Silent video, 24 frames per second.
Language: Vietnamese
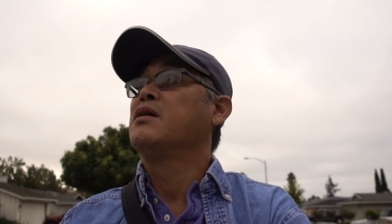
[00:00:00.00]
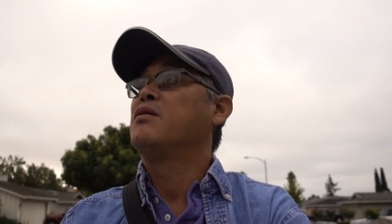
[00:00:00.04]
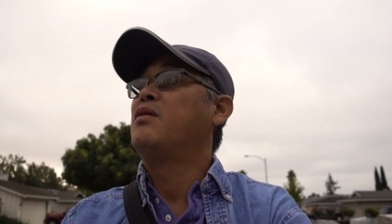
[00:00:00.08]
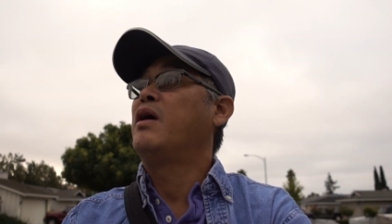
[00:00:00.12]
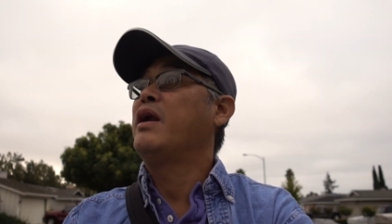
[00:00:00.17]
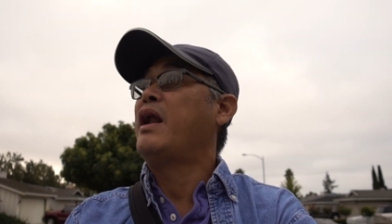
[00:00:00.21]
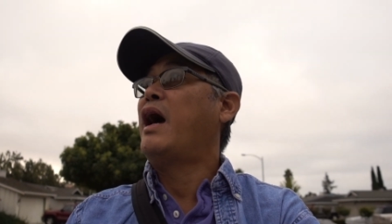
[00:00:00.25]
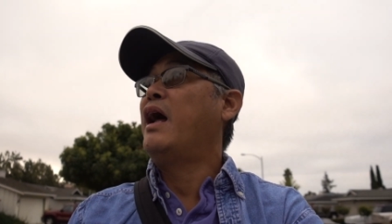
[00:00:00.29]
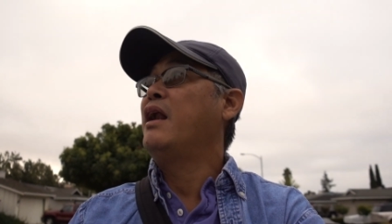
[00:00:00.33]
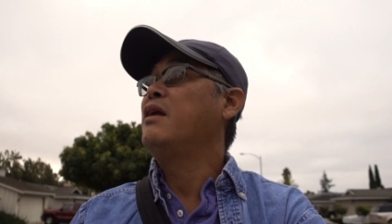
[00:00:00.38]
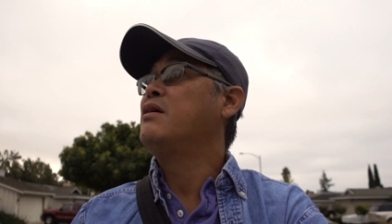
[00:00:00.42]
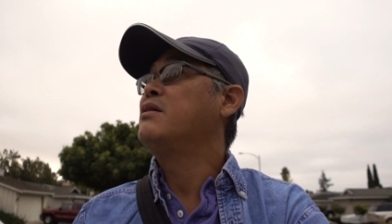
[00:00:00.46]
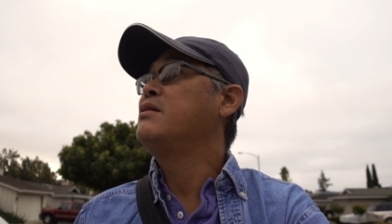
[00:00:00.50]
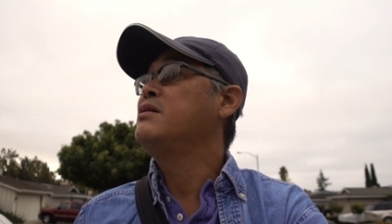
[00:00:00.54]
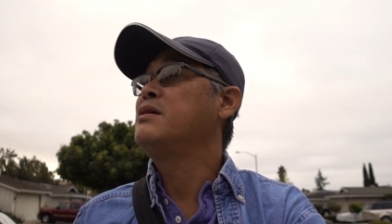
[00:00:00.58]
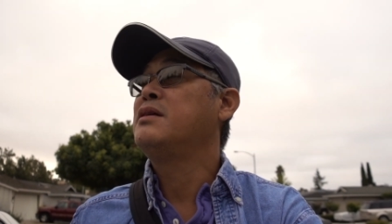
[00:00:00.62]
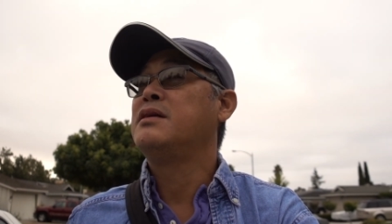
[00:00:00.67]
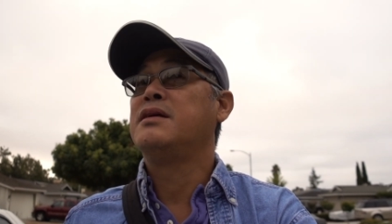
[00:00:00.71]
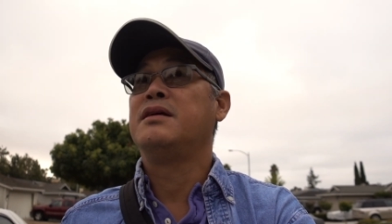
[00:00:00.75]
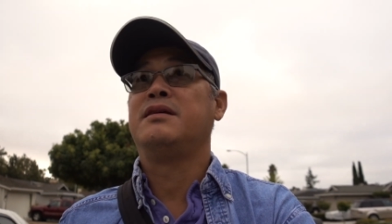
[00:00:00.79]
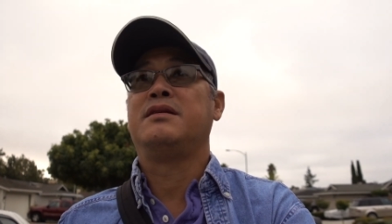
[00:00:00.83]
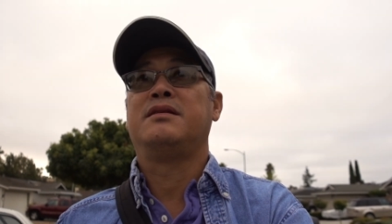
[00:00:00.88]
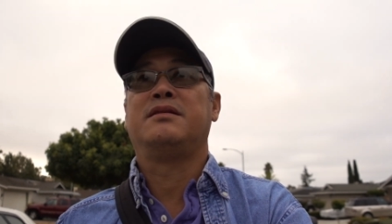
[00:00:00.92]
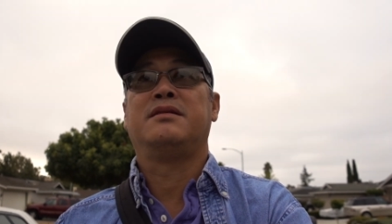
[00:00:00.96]
Quá đã luôn.
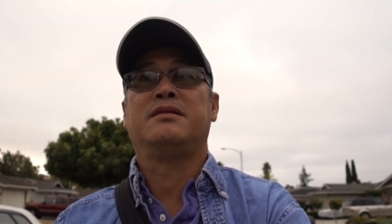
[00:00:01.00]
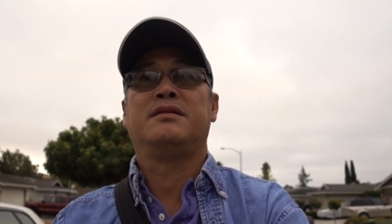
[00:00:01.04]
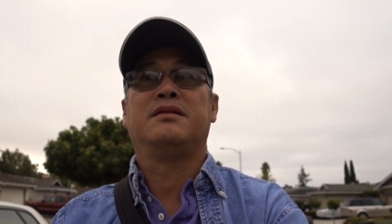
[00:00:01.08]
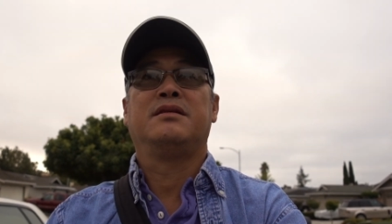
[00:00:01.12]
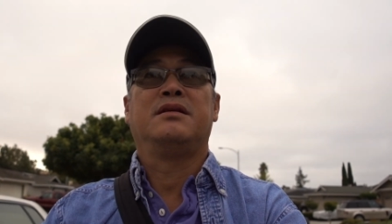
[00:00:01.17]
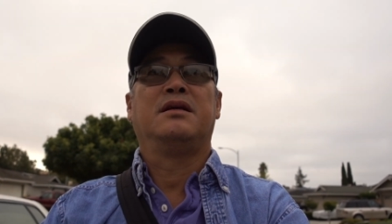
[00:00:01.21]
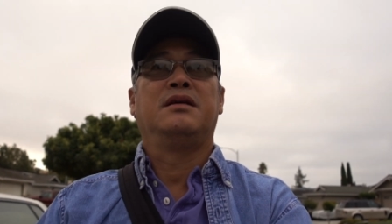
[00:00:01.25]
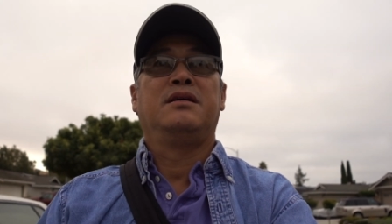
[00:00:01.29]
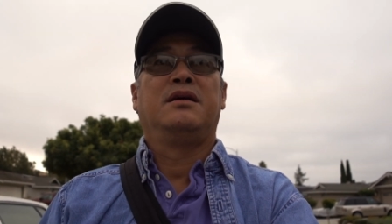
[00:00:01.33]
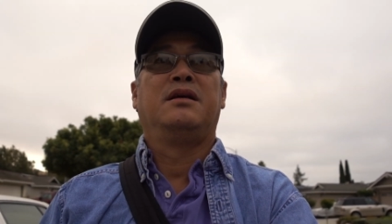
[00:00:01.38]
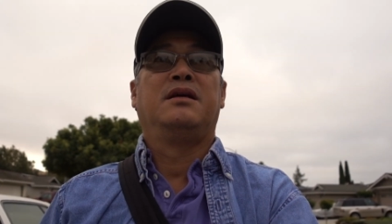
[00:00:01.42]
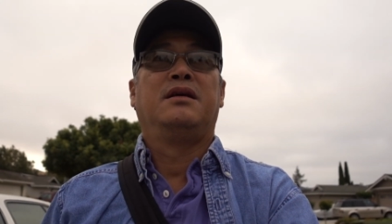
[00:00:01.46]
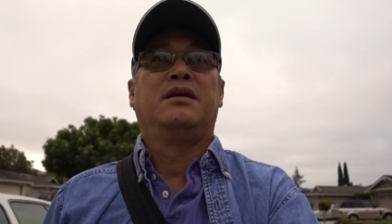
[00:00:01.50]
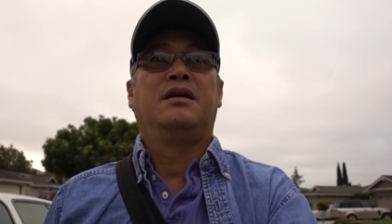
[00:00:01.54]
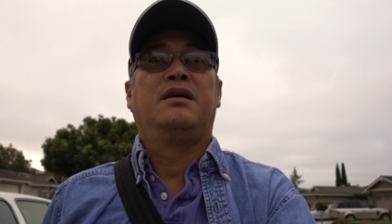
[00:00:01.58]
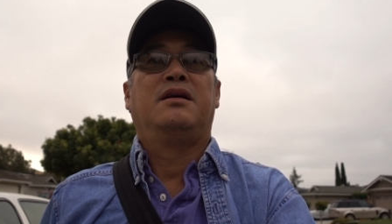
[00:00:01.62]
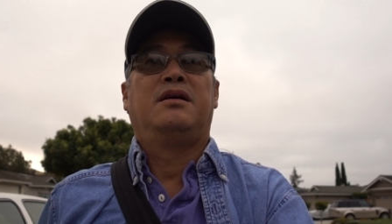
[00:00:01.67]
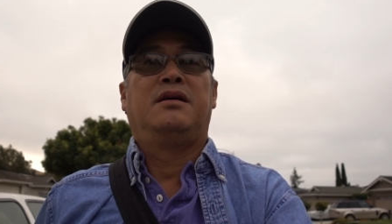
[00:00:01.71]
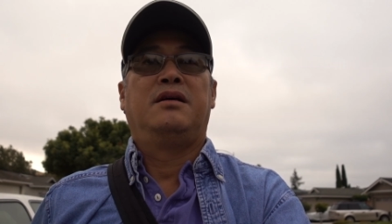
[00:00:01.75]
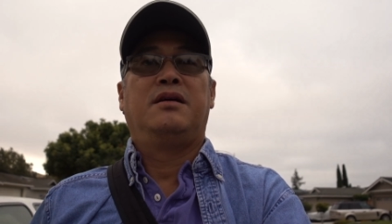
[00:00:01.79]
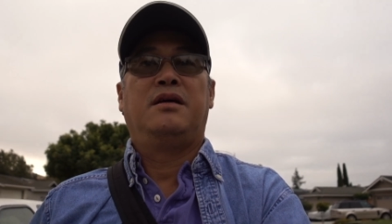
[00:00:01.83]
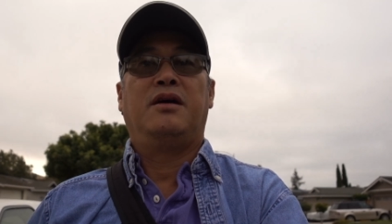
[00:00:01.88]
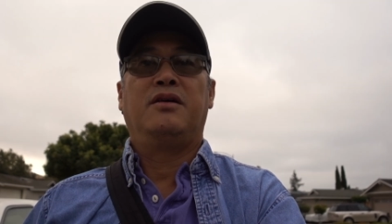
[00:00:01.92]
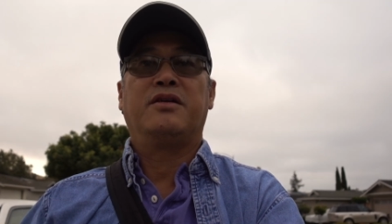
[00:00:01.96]

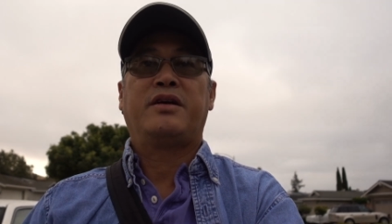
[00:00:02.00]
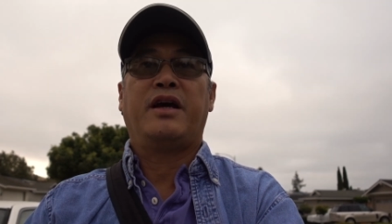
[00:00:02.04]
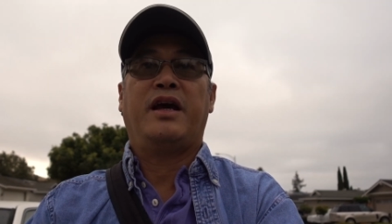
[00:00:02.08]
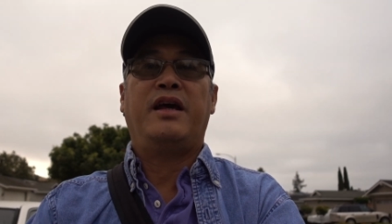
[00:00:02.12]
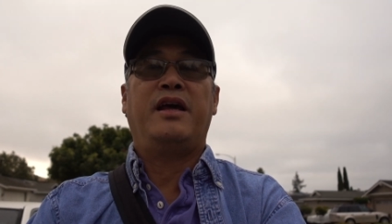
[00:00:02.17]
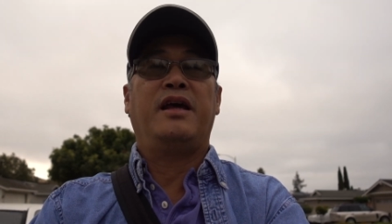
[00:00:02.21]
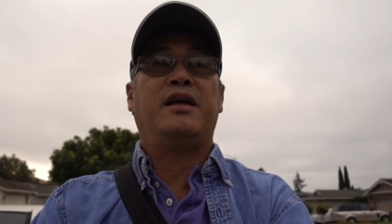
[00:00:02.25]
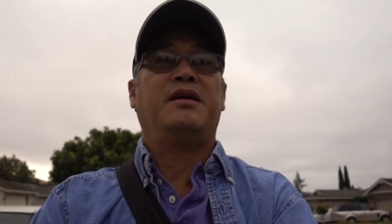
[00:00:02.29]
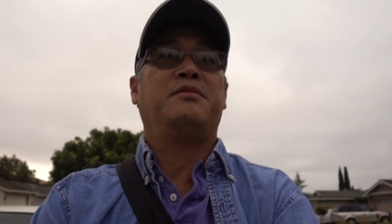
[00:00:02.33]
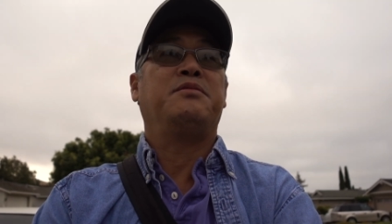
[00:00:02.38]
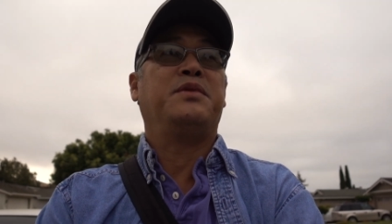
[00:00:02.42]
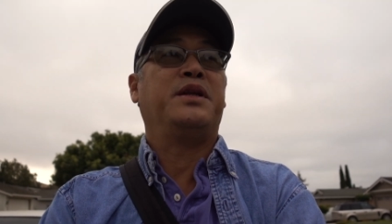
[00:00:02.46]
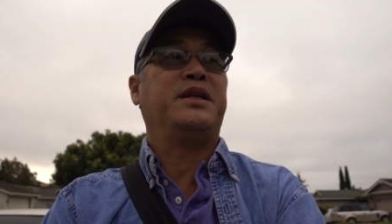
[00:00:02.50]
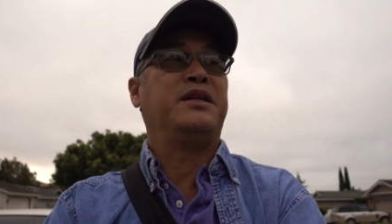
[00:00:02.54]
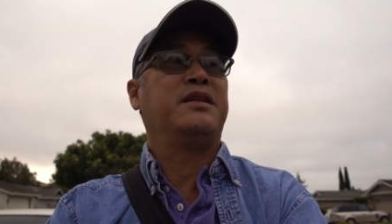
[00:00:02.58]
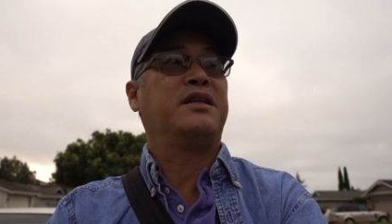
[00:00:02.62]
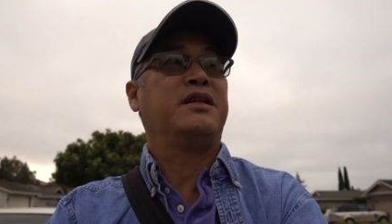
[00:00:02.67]
Ok, mình